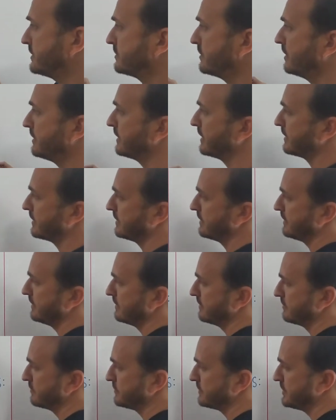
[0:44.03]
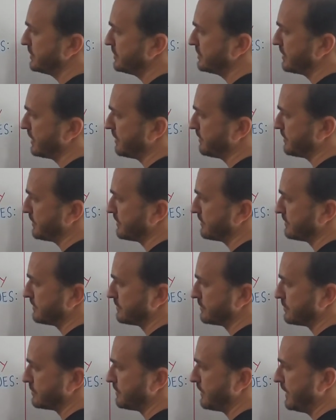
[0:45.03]
Então ele daqui um sistema,
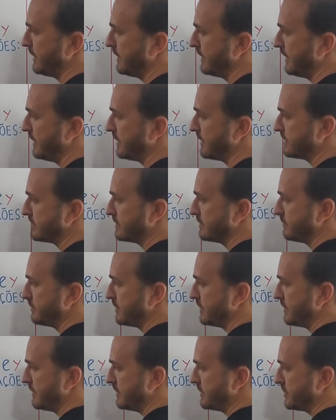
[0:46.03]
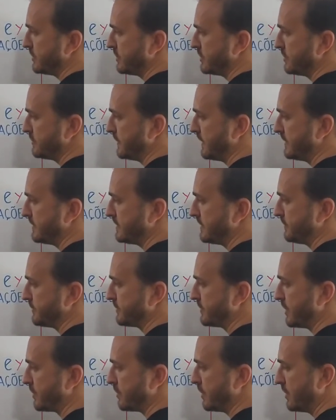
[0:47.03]
tudo bem? Ele quer saber x mais y
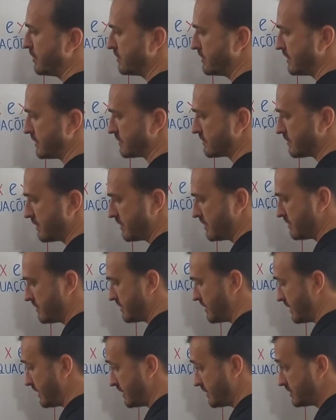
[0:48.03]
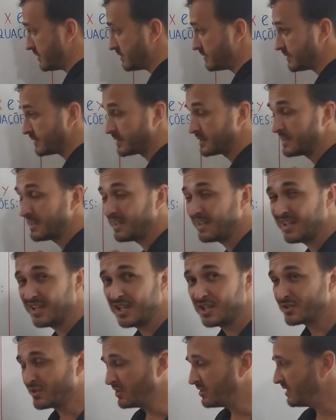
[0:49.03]
é igual a quanto? Qual das alternativas?
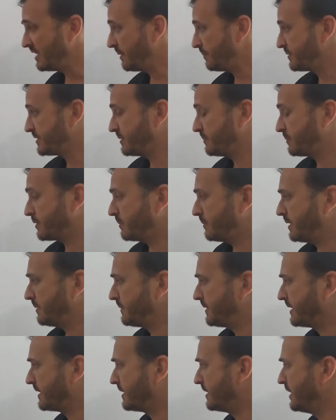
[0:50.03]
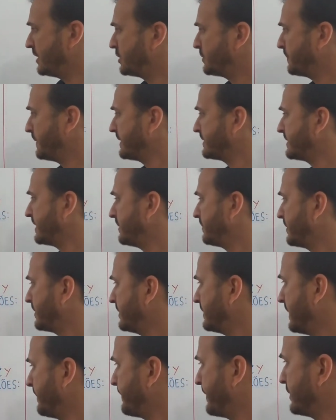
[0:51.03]
Só de olhar para esse probleminha aqui, a gente percebe
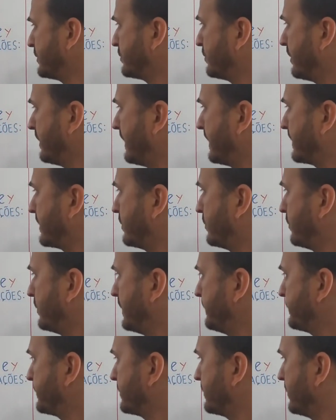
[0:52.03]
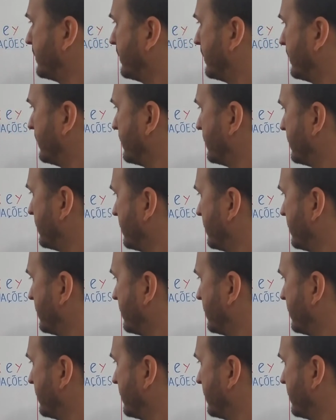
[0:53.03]
que dá para isolar aqui o y, ó.